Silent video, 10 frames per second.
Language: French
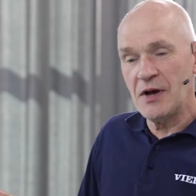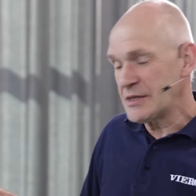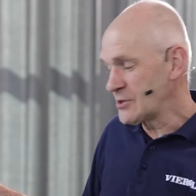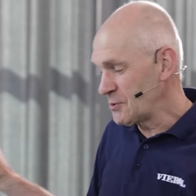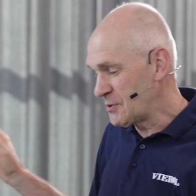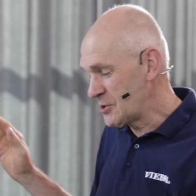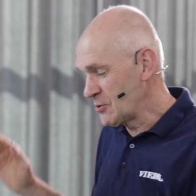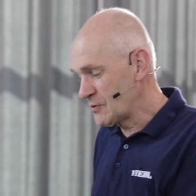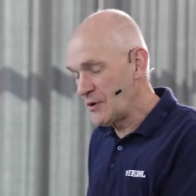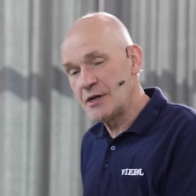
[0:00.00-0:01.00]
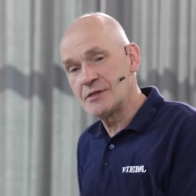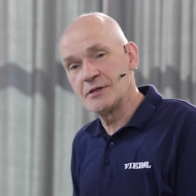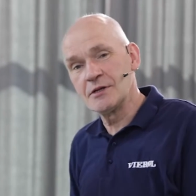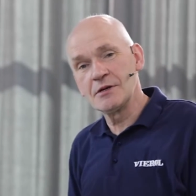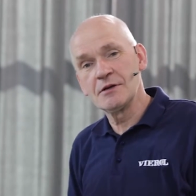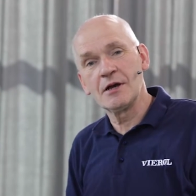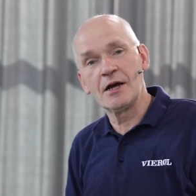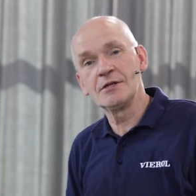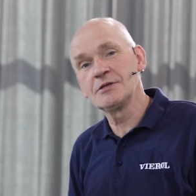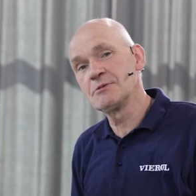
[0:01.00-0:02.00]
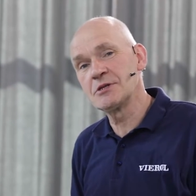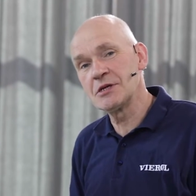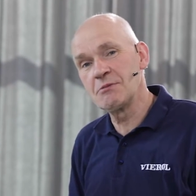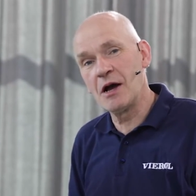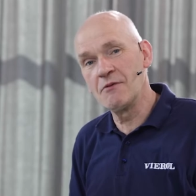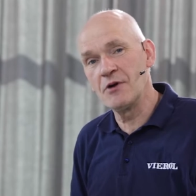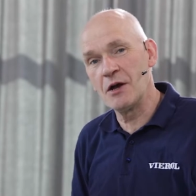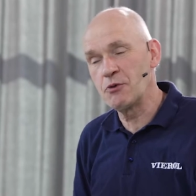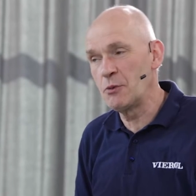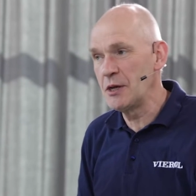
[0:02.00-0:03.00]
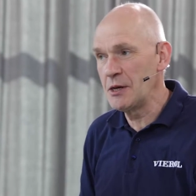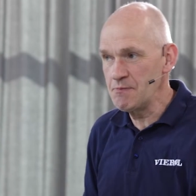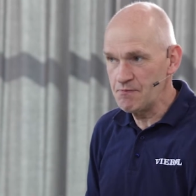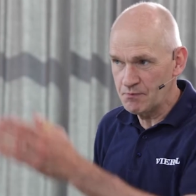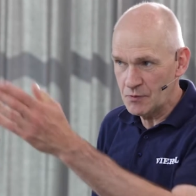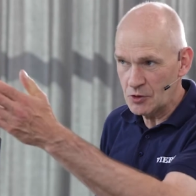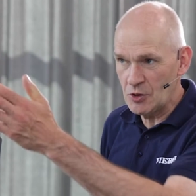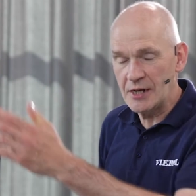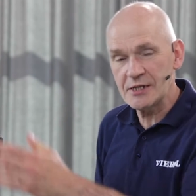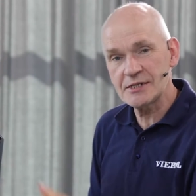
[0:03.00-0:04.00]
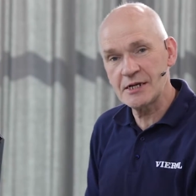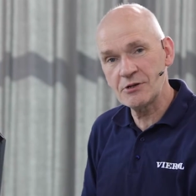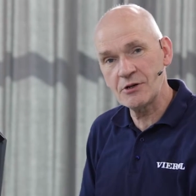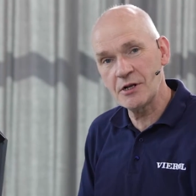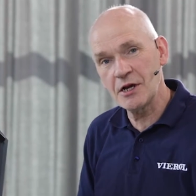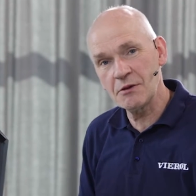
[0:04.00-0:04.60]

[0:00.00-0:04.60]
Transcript: Nous avons un problème avec ce véhicule, ou plutôt avec cette transmission.